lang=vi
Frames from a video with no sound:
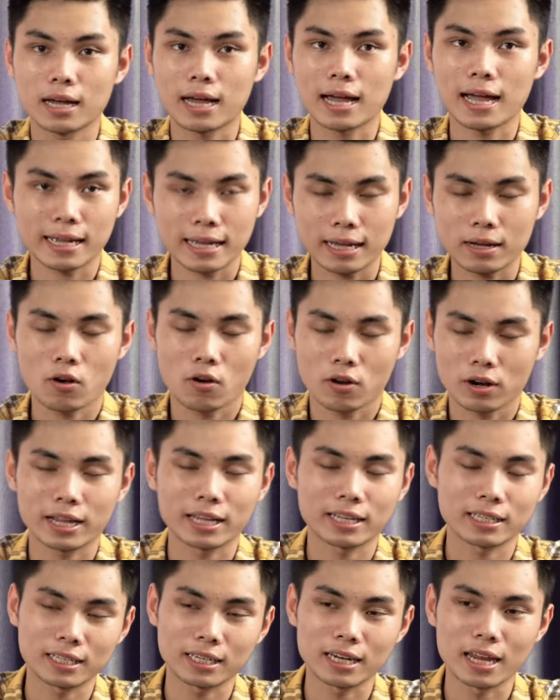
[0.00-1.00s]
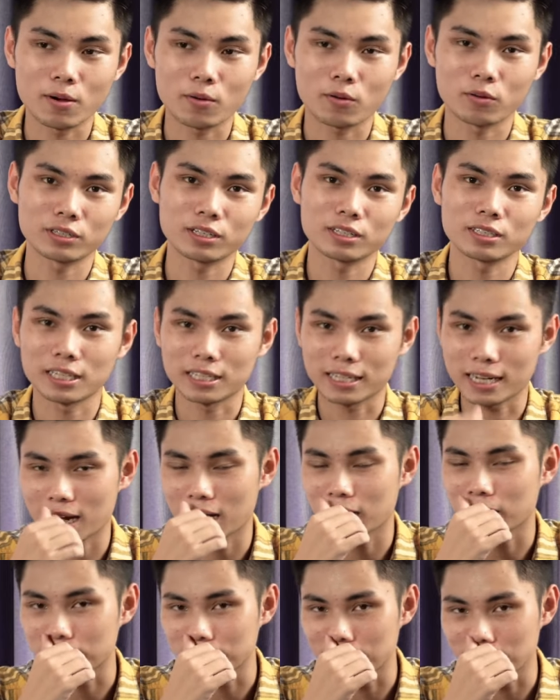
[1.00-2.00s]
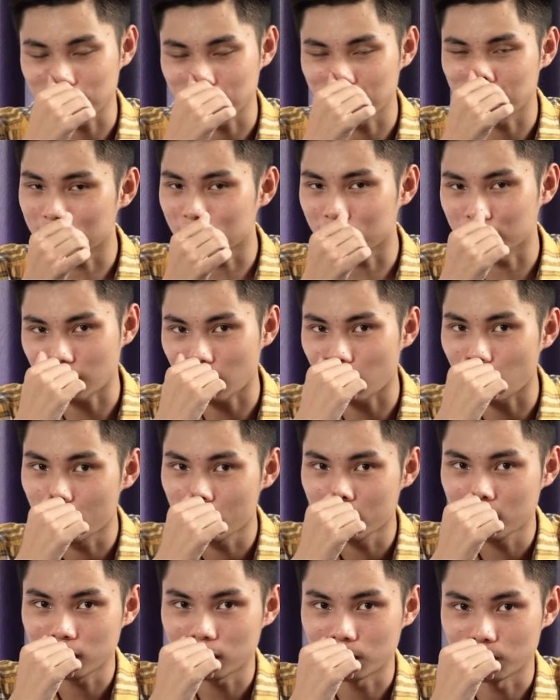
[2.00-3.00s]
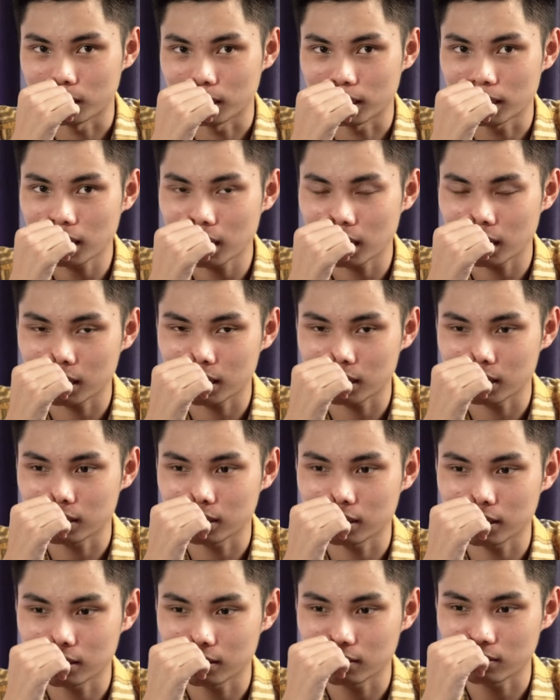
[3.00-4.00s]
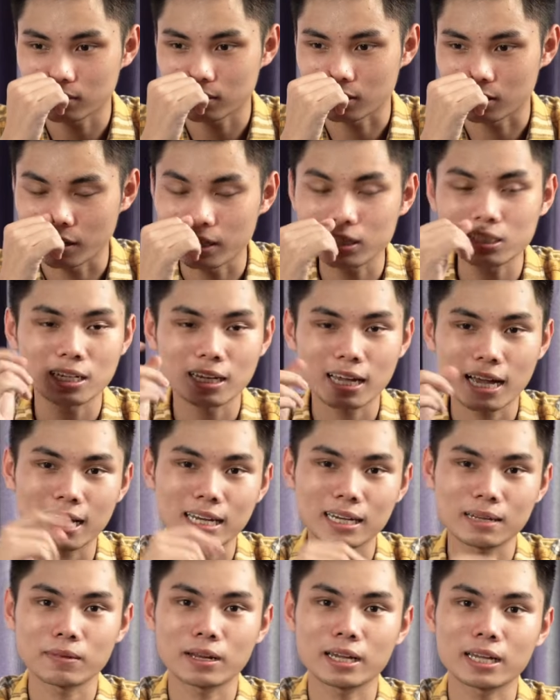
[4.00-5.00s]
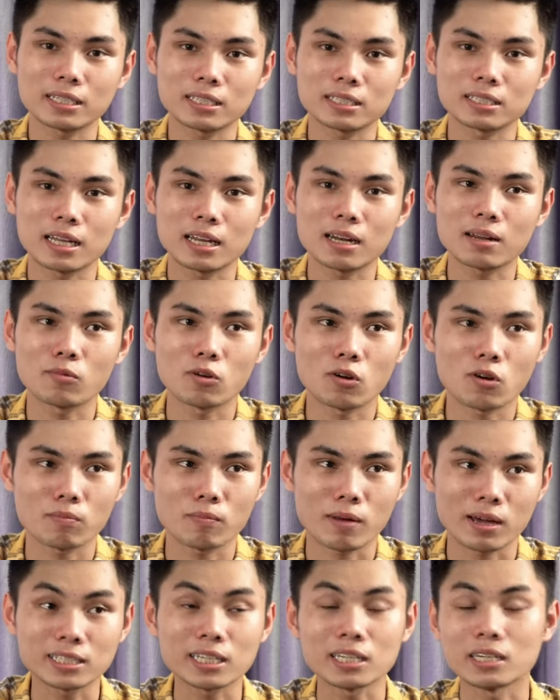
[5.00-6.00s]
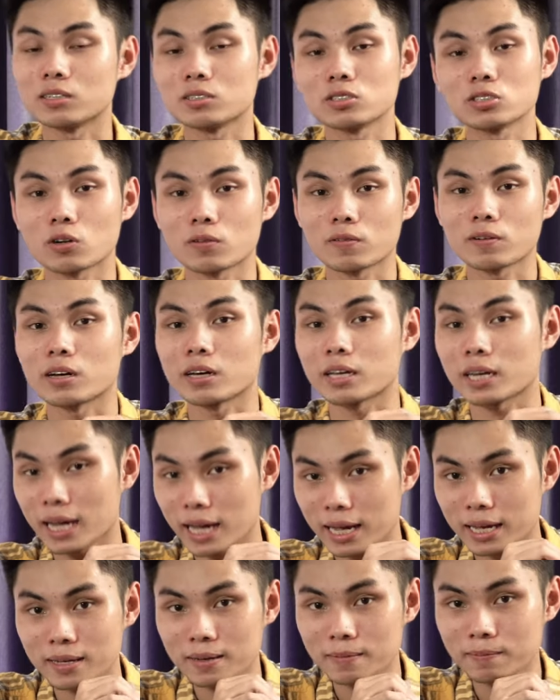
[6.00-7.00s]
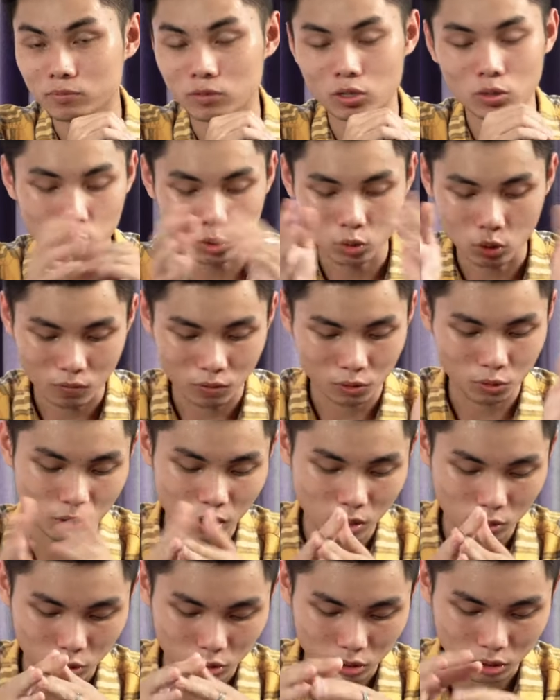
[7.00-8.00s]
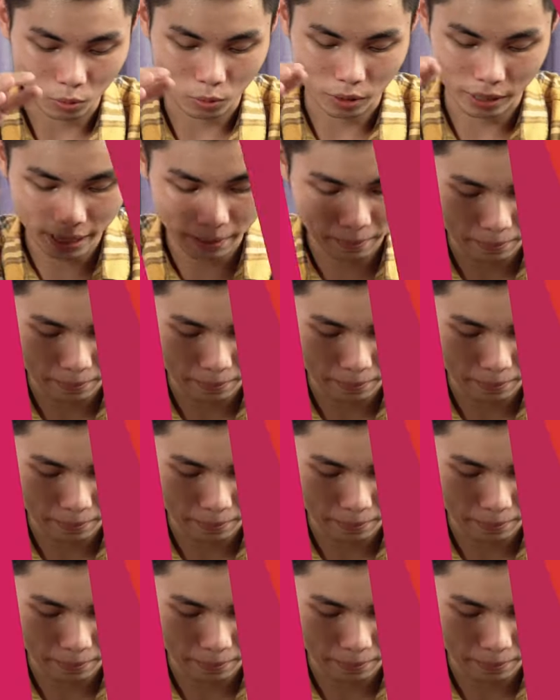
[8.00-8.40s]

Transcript: hai con này thì đều có những tính năng gần như là tương tự nhau thì mình nghĩ là RS c 2 năm nay sẽ là một con bán chạy hơn so với RS2 nó tùy thuộc vào nhu cầu sử dụng của anh